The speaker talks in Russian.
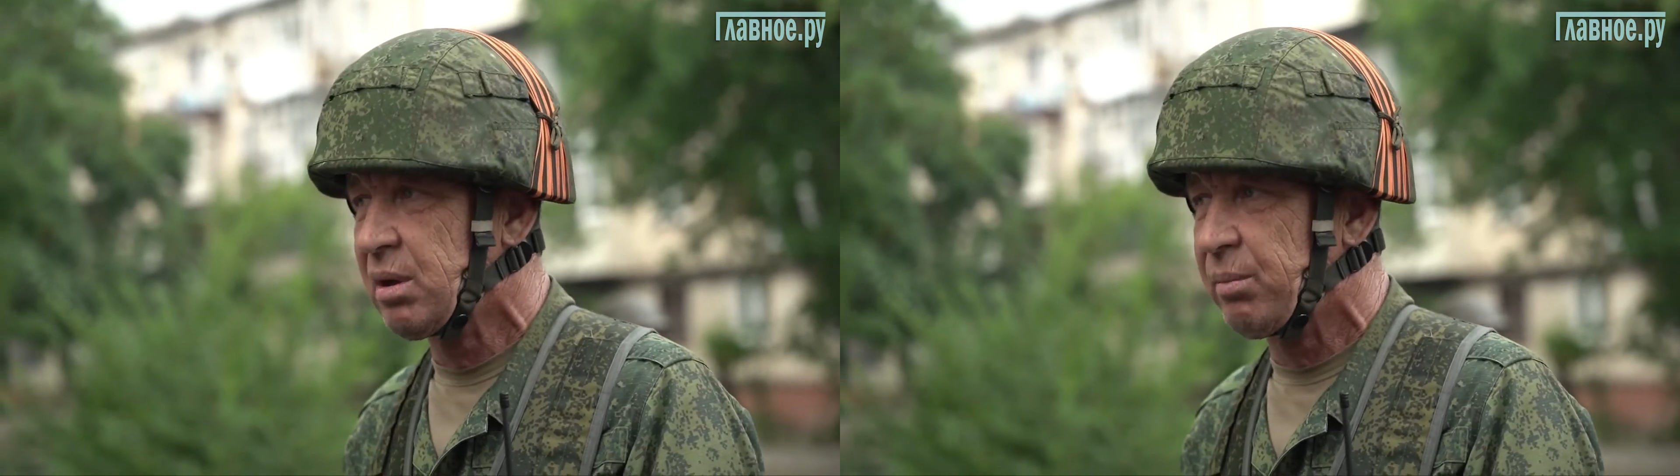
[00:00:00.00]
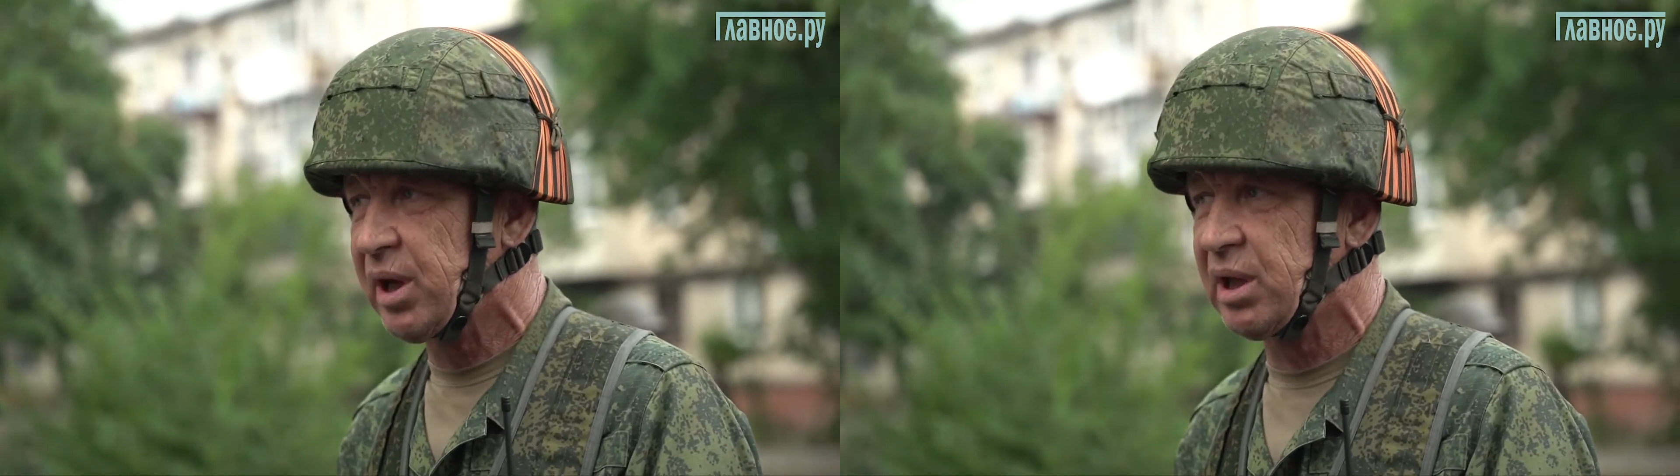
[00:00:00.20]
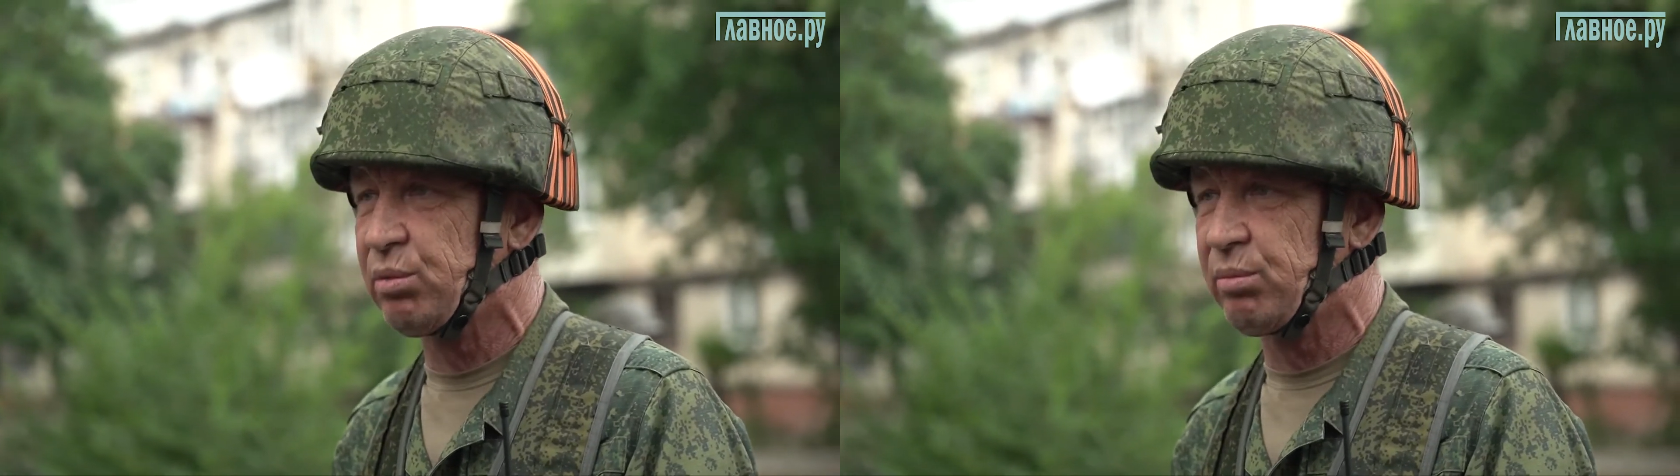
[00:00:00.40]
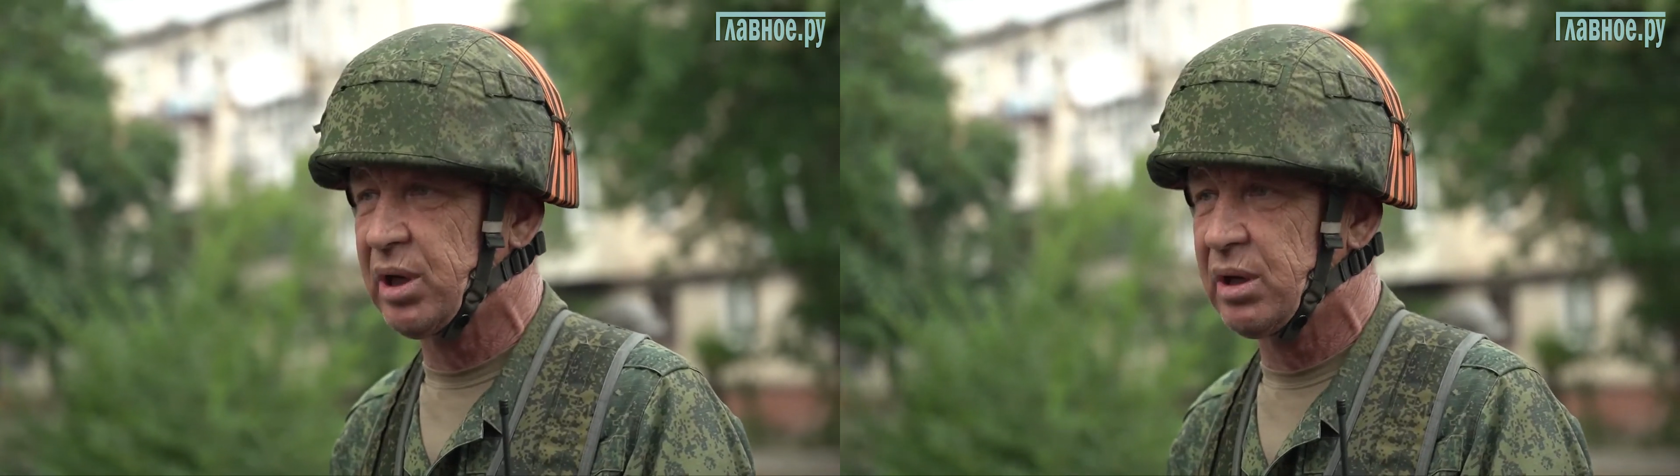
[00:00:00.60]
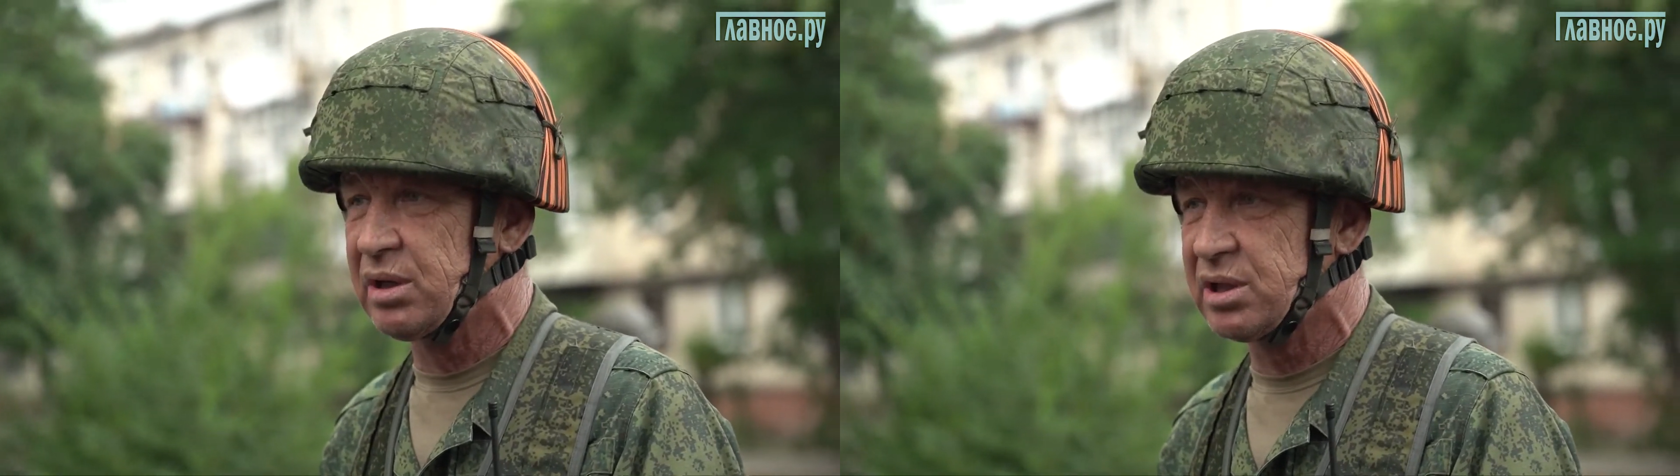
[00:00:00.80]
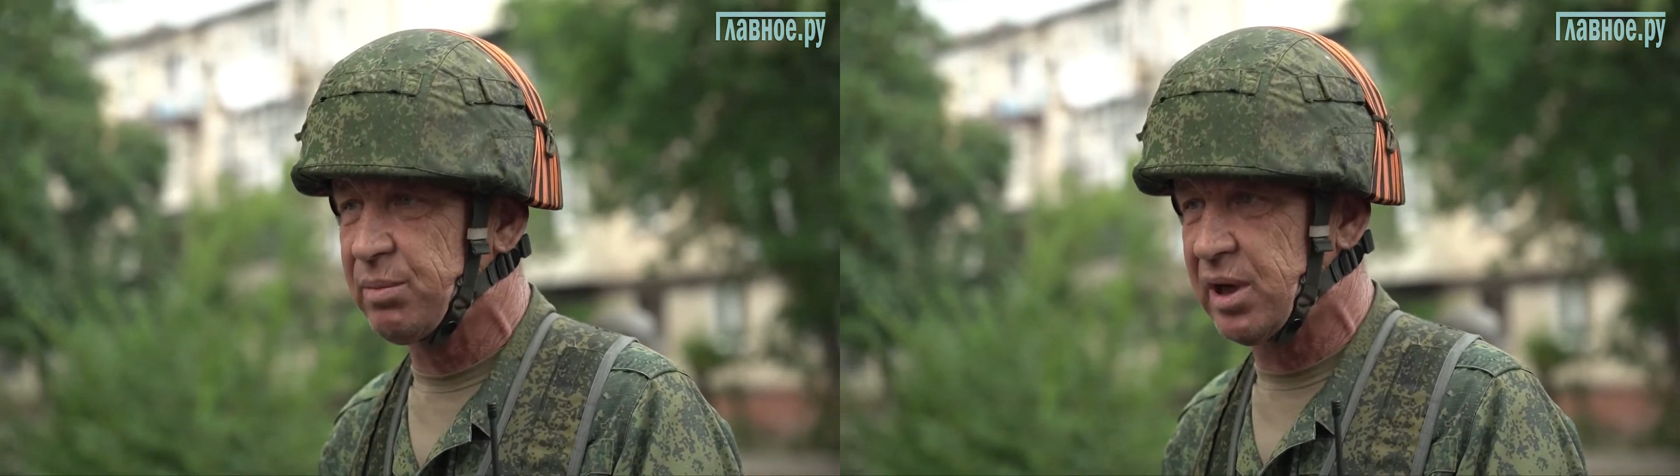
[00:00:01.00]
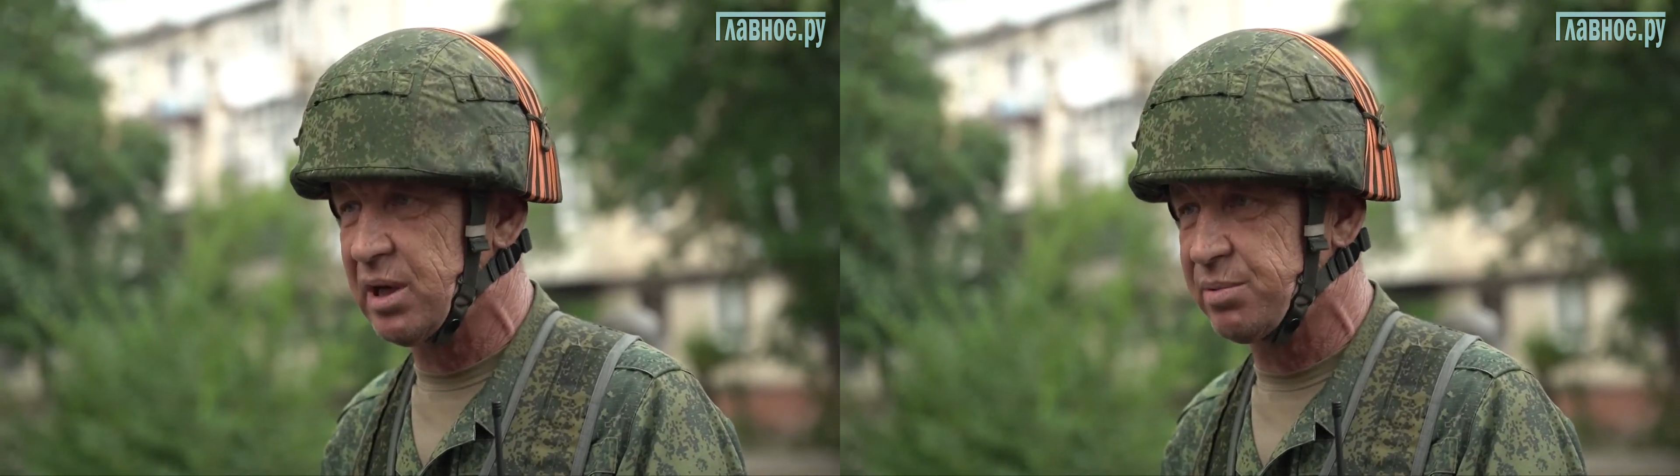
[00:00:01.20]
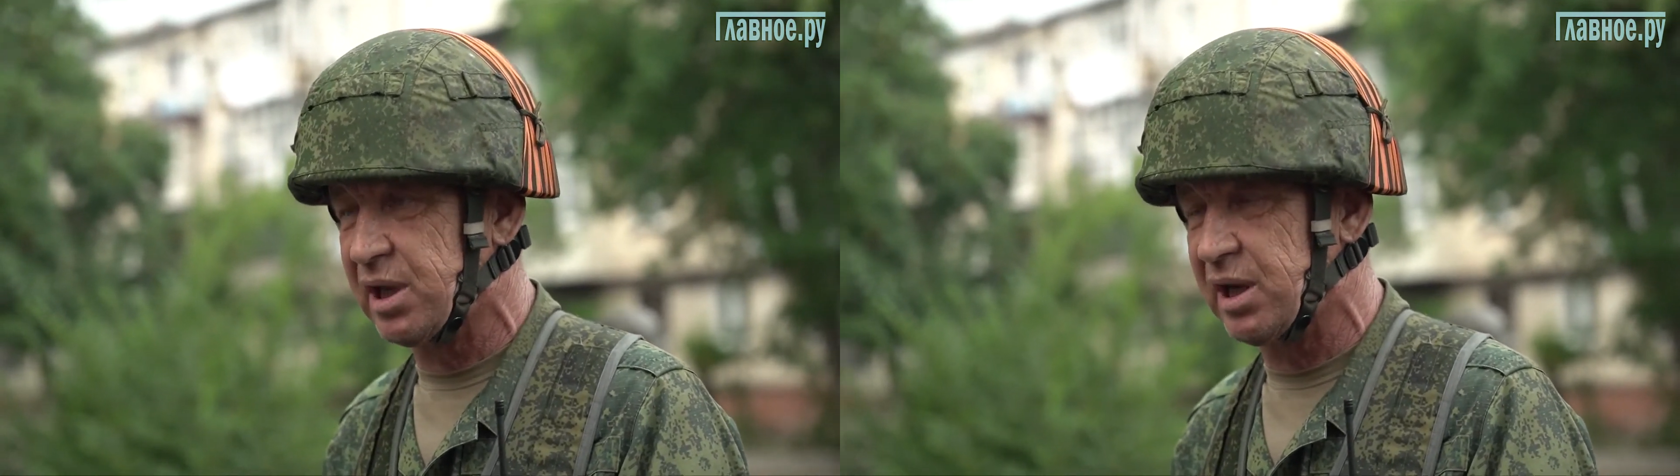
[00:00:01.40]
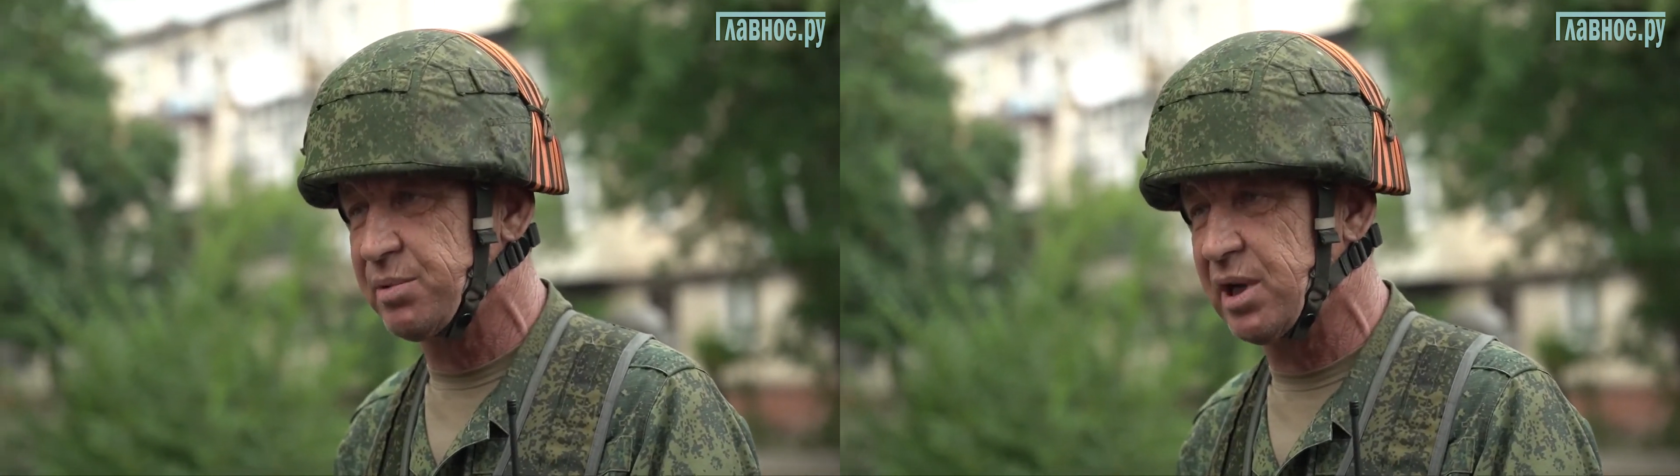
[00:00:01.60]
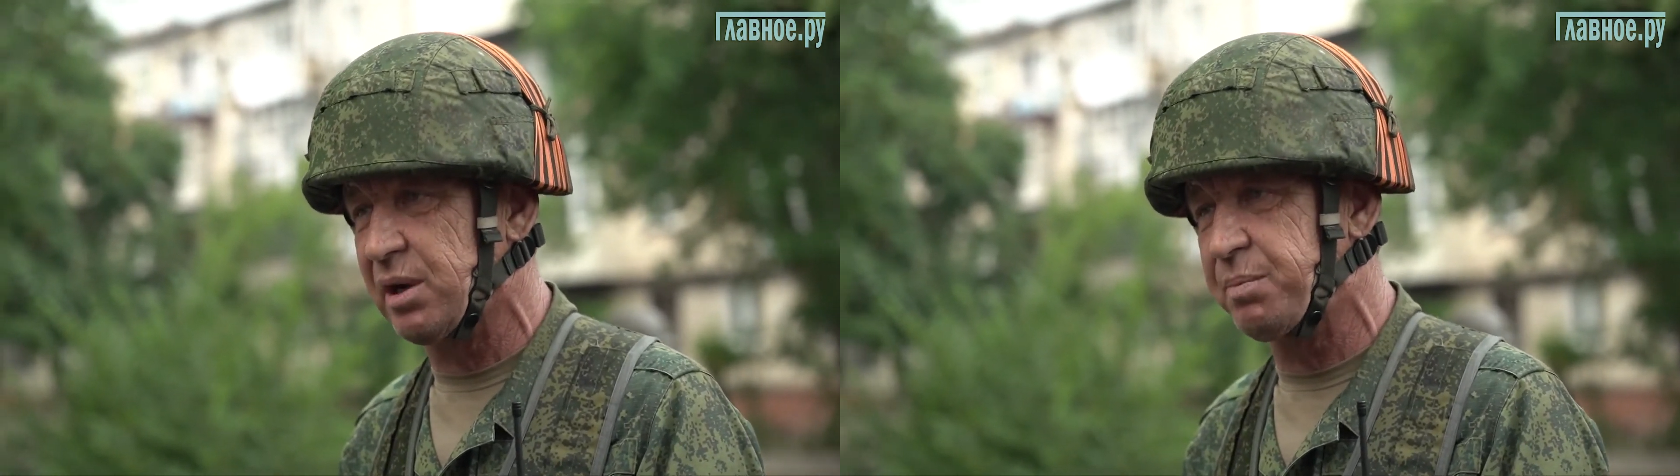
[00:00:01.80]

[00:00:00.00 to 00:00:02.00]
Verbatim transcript: Поэтому мы собираем, стараемся так.